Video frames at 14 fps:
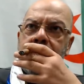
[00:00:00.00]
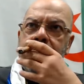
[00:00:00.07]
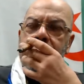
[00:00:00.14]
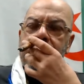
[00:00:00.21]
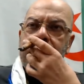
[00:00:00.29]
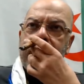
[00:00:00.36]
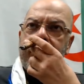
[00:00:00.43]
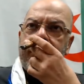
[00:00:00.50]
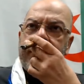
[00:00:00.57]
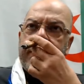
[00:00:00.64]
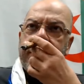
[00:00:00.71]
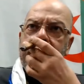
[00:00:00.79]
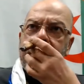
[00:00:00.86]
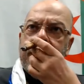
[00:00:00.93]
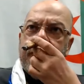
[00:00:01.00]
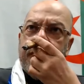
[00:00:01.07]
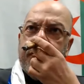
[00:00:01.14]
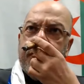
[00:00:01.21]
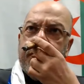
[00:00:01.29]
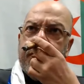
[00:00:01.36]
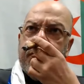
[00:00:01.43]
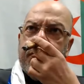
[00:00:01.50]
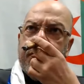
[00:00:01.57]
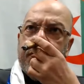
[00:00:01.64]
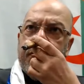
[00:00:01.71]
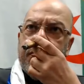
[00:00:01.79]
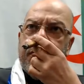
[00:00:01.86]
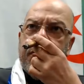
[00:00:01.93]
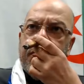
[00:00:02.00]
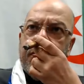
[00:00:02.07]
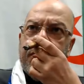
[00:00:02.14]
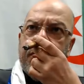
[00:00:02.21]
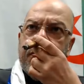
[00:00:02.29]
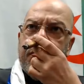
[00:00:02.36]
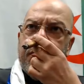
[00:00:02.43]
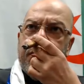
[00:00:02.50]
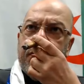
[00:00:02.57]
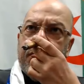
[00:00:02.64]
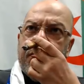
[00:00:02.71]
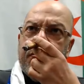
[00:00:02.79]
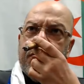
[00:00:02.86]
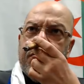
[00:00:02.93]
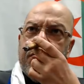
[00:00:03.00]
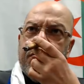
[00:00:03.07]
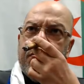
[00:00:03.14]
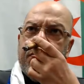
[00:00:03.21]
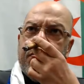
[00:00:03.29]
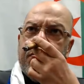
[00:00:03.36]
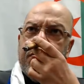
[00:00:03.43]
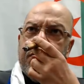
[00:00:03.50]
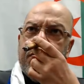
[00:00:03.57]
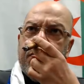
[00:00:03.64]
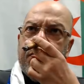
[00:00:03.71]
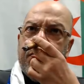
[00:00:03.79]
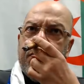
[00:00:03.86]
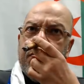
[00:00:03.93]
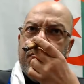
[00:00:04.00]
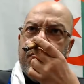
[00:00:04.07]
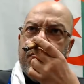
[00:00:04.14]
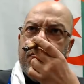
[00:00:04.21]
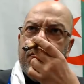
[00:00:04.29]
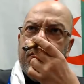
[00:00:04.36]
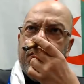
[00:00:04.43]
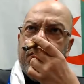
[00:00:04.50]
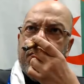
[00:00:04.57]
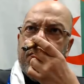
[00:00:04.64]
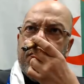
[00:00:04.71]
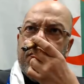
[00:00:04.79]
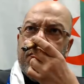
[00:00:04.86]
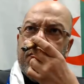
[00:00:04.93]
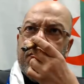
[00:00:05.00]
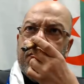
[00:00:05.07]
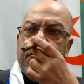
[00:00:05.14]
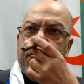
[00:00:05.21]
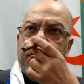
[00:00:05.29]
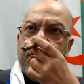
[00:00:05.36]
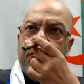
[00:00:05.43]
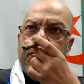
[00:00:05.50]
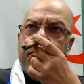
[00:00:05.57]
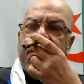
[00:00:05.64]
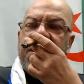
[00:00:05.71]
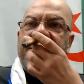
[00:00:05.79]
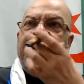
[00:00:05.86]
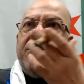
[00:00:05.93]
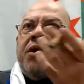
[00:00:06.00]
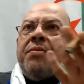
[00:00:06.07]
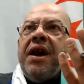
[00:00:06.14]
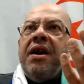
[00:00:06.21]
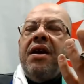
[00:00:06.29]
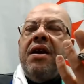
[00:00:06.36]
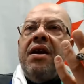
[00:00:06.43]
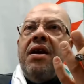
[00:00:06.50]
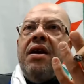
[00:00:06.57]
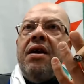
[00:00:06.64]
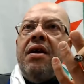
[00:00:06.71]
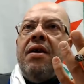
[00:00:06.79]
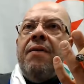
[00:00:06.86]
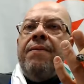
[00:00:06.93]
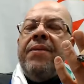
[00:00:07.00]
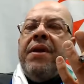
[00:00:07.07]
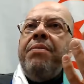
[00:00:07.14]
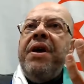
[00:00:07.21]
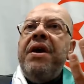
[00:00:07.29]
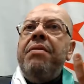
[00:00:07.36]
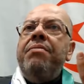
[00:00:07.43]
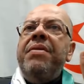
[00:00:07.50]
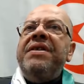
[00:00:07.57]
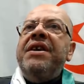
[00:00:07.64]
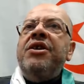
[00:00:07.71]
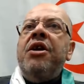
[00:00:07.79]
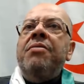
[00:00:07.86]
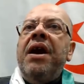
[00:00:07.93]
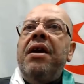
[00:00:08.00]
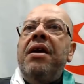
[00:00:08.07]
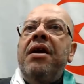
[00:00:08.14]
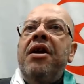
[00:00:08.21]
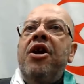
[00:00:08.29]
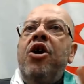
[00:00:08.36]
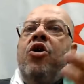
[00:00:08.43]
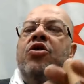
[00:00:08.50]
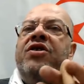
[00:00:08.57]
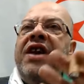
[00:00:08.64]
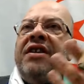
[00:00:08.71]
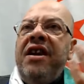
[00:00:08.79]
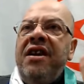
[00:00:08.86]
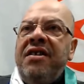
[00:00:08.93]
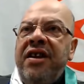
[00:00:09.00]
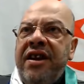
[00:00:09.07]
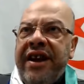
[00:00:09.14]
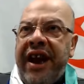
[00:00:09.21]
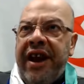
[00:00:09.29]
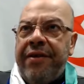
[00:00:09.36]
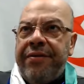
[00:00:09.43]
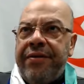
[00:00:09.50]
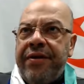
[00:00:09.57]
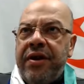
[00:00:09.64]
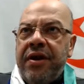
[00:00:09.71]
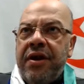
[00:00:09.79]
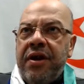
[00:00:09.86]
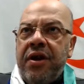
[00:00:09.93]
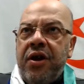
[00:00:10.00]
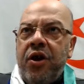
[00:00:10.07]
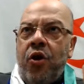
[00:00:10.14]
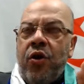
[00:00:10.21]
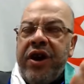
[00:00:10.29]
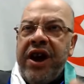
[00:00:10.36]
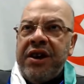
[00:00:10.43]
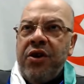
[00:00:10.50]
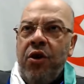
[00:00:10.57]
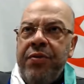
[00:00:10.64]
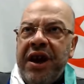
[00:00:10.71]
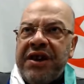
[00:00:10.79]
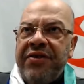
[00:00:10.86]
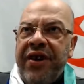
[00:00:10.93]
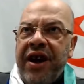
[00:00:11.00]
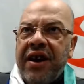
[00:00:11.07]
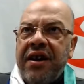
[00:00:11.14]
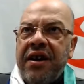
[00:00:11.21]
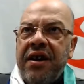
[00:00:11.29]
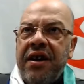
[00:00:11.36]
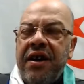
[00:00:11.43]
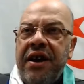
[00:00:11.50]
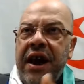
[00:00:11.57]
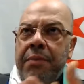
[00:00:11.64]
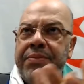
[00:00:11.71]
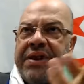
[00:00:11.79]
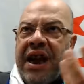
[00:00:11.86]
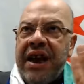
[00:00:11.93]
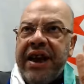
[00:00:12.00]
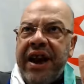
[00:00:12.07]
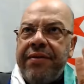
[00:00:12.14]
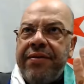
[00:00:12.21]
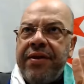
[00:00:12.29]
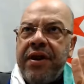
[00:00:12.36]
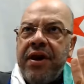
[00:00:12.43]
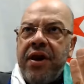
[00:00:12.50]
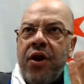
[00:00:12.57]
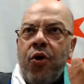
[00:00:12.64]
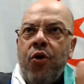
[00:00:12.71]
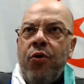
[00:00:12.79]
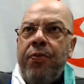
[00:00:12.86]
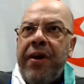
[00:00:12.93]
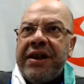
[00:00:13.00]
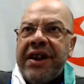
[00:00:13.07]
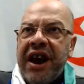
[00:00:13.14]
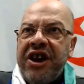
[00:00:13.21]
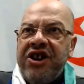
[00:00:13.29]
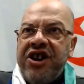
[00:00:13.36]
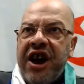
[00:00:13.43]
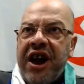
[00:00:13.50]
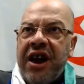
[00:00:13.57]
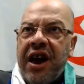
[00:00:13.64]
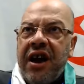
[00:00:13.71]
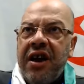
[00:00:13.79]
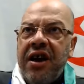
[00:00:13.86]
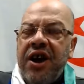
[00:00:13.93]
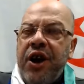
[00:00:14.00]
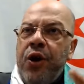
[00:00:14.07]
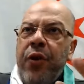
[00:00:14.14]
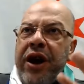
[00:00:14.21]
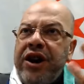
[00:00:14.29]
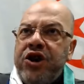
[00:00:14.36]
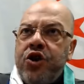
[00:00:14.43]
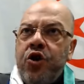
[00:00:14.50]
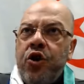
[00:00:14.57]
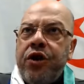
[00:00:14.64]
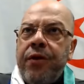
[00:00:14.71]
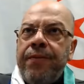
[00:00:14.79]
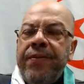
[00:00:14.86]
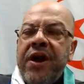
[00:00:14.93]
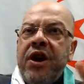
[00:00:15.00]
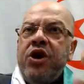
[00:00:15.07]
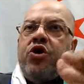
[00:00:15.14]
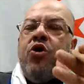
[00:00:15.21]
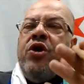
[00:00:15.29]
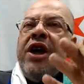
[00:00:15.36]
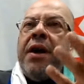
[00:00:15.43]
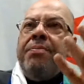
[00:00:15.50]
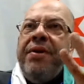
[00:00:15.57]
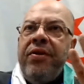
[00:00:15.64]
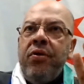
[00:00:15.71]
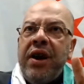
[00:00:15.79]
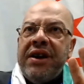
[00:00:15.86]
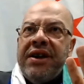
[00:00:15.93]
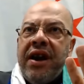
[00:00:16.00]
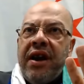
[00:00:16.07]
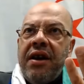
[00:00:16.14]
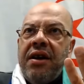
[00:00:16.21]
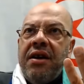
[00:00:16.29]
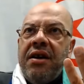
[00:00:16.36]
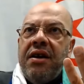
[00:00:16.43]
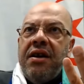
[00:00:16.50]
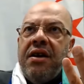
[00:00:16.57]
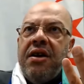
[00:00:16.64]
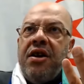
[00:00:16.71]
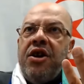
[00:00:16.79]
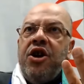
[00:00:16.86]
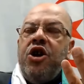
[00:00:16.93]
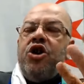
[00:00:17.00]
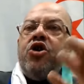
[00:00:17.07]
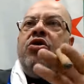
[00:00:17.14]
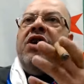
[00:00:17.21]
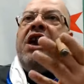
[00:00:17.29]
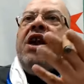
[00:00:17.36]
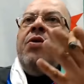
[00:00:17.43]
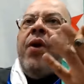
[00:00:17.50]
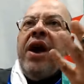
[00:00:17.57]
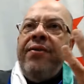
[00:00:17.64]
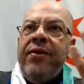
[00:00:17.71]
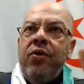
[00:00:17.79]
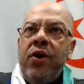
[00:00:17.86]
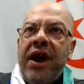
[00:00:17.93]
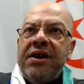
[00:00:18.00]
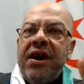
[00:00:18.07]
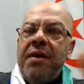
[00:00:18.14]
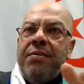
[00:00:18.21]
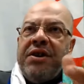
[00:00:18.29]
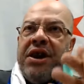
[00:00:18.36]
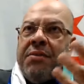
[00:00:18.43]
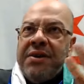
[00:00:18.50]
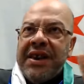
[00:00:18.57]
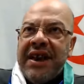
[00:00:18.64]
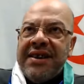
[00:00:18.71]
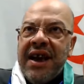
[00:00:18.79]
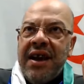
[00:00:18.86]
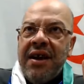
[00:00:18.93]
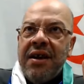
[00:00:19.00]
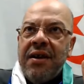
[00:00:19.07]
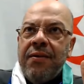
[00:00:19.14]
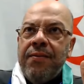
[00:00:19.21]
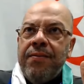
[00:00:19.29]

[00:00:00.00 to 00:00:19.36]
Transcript: فيلم عارف دونك نشوفوا باللي باللي الاستاذ ما بقات له حتى قيمه بارابور هاد المافيا سي نورمال ميم لو سالير تاعو نهضروا صح سي نورمال الاستاذ اللي يدير كراب وكيعطيوه 100 فرنك يحبس لا كراب والبلاد راهي شاعله الوعي شكون شكون يربي في ولادنا شكون اللي يوعي في الاولاد ماشي المدرسه